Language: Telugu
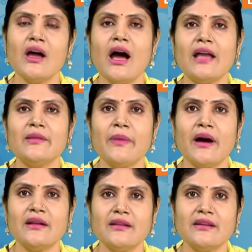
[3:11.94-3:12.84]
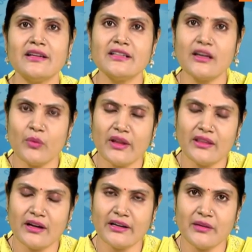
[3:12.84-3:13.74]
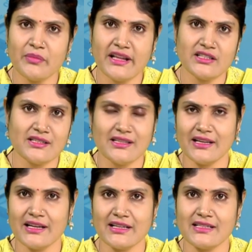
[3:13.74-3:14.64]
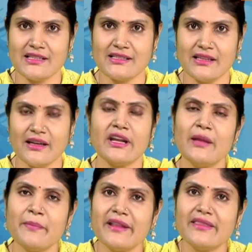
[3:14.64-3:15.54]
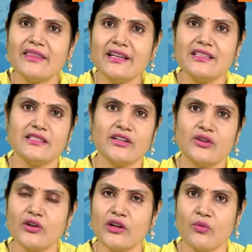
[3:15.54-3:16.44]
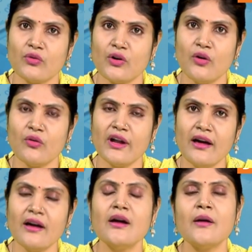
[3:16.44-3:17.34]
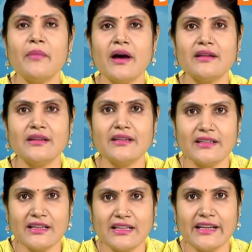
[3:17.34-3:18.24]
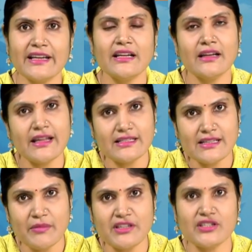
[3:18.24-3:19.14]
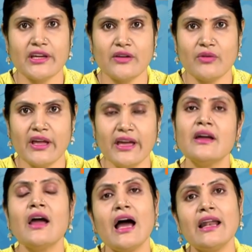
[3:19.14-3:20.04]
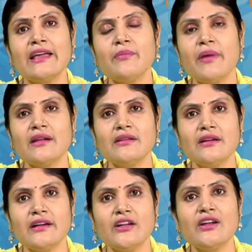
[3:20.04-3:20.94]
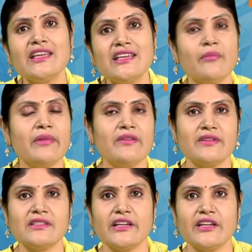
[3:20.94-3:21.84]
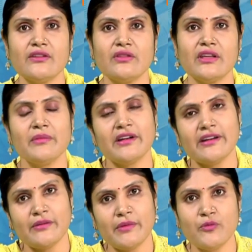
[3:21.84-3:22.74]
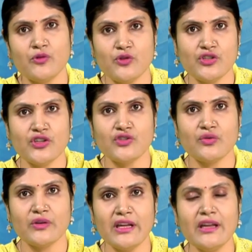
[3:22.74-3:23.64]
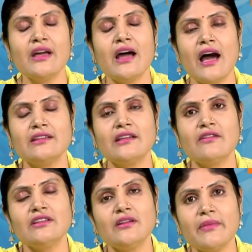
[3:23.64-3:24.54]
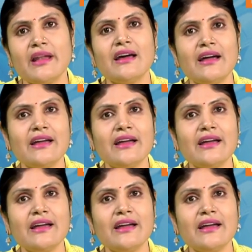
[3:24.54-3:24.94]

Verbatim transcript: అది పార్థ డెంటల్ వన్ థర్టీ బ్రాంచెస్ని కనెక్ట్ చేస్తుంది ఇలా ప్రతి డిస్ట్రిక్ట్లో టౌన్లో కూడా పార్థ డెంటల్ క్లినిక్లు ఎస్టాబ్లిష్ అయి ఉన్నాయి అలాగే పార్థ డెంటల్లో ఈఎంఐ ఫెసిలిటీ ఉంది మీరు ట్రీట్మెంట్ ముందు చేయించుకొని ఆ తర్వాత మెల్లగా